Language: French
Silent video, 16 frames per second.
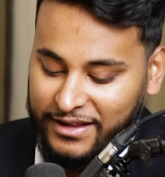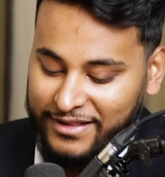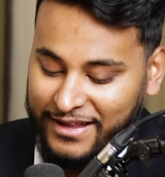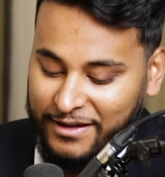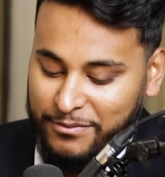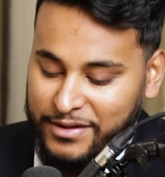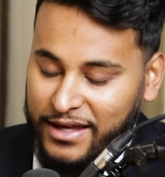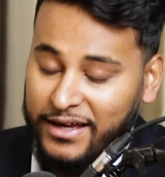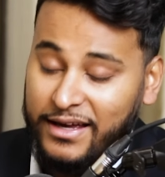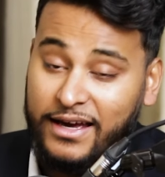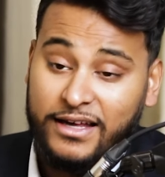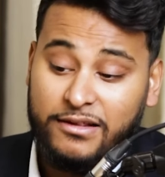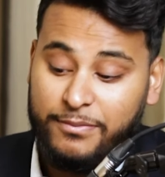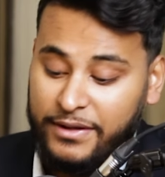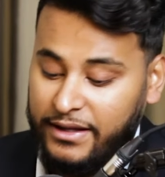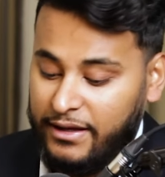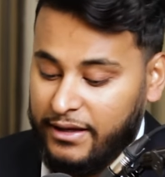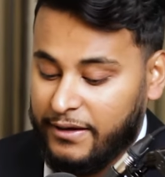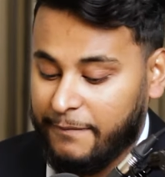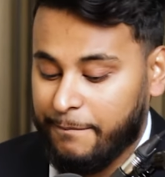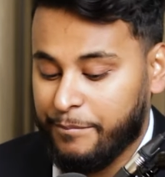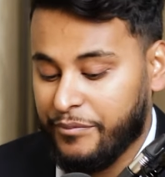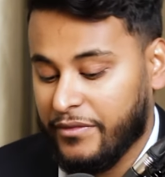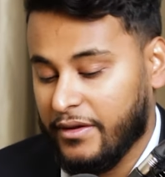5 billets, guys. Puis
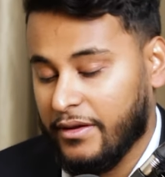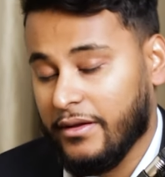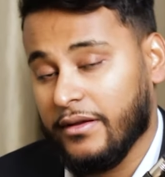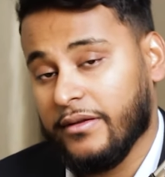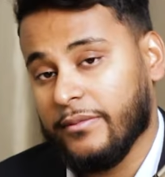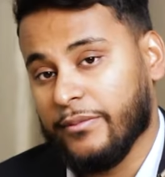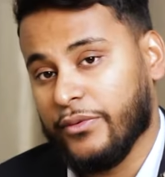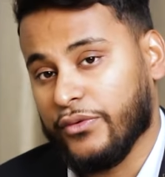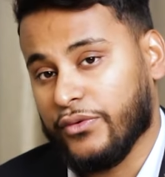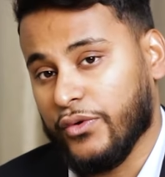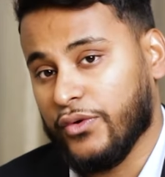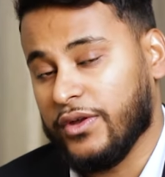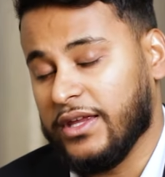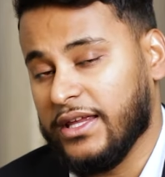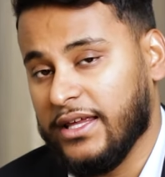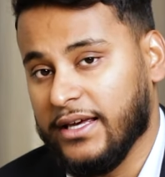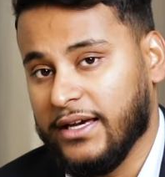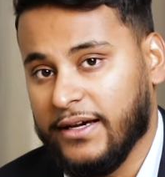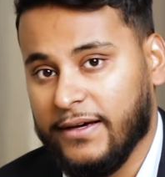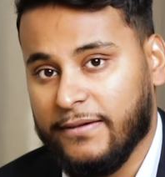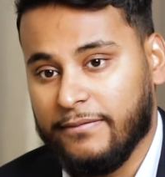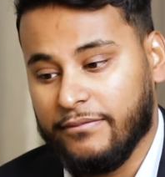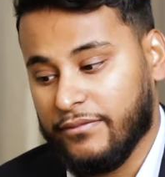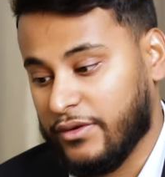euh, pour ceux qui,
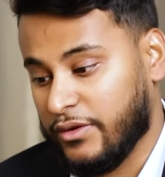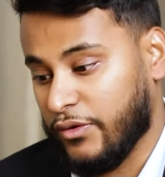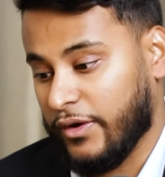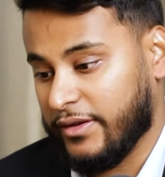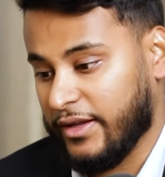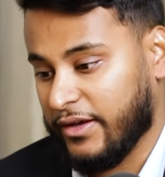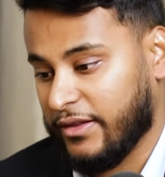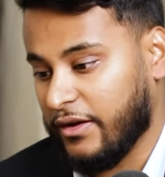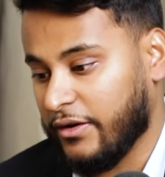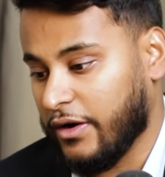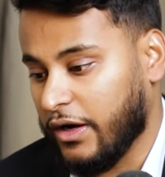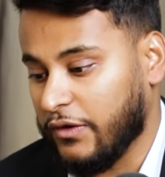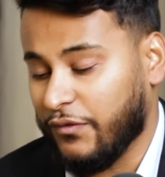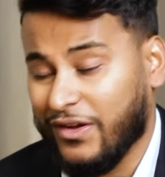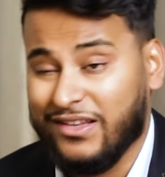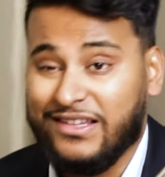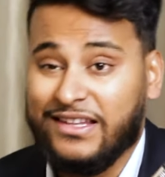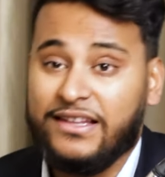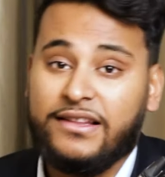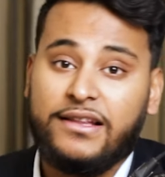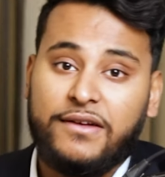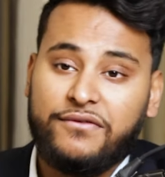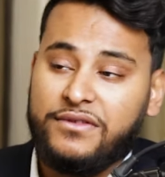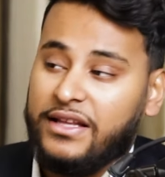euh, sont intéressés, encore une fois,
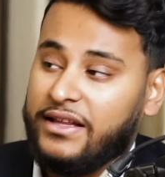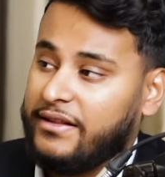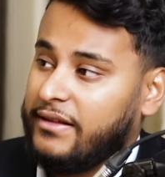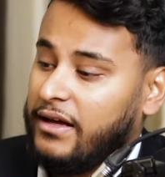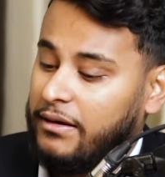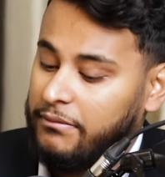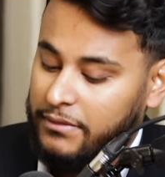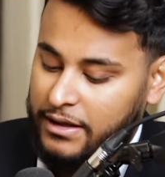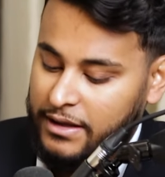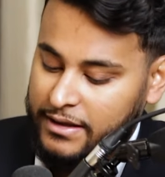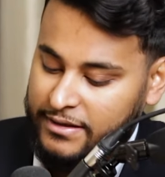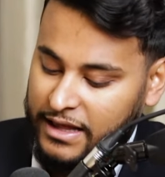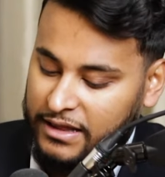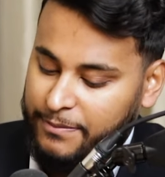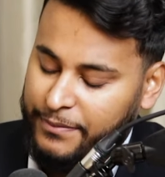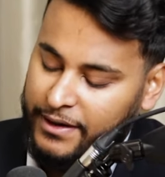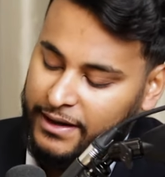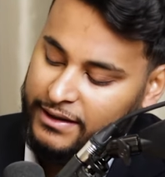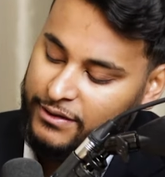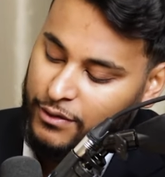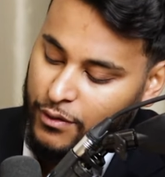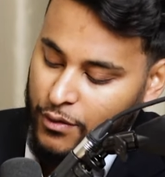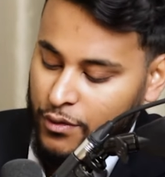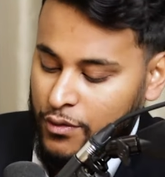19 décembre, ça se
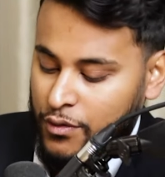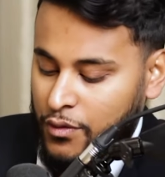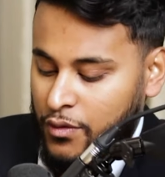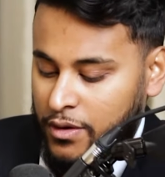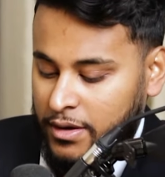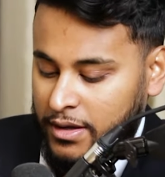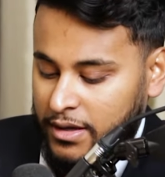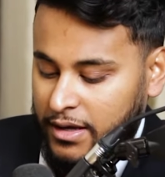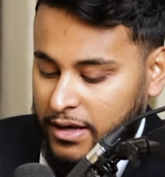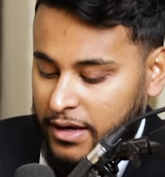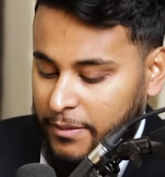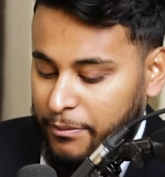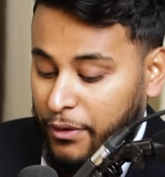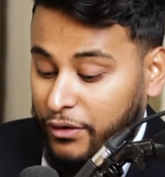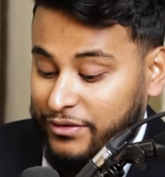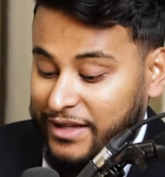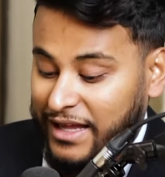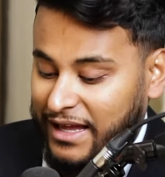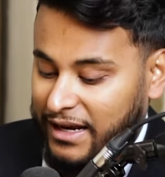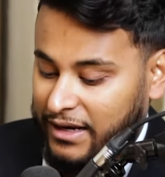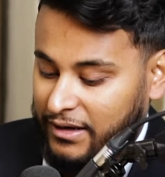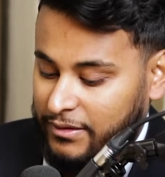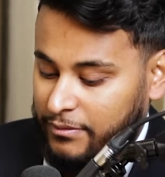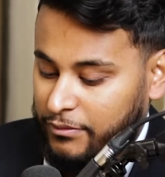passe au
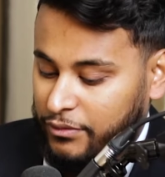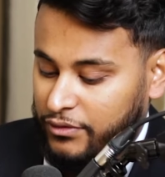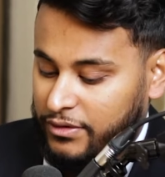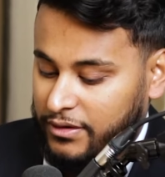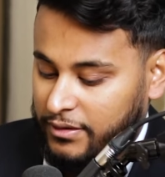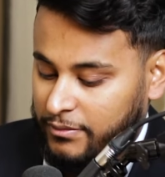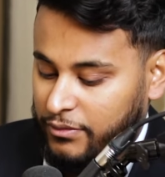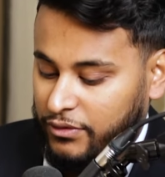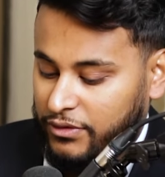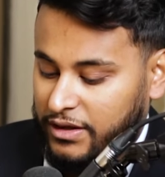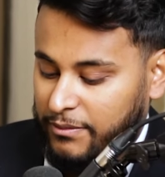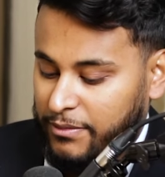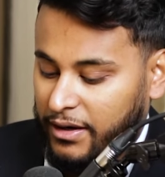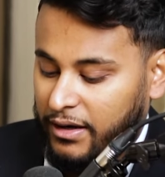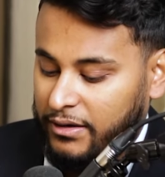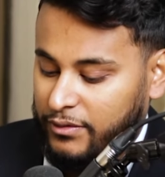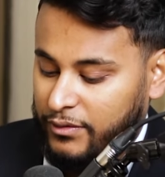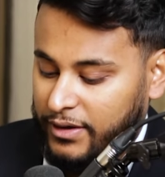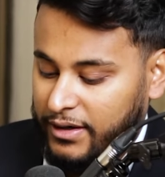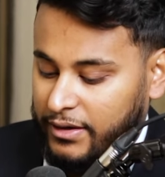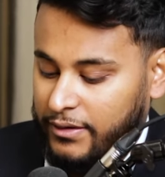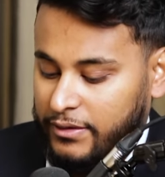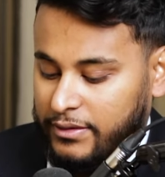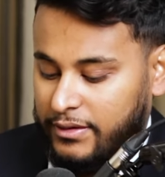Bordel. Au Bordel, ouais, au
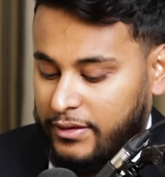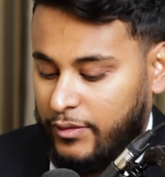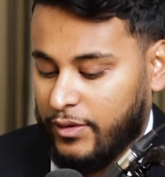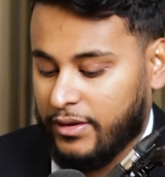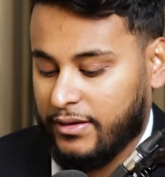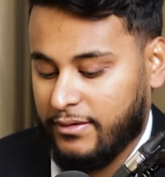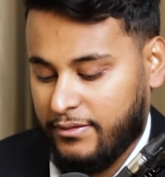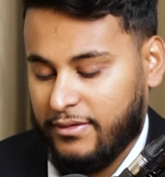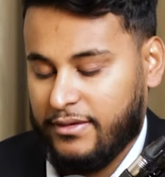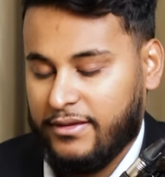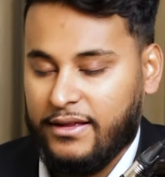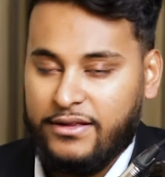centre-ville. c'est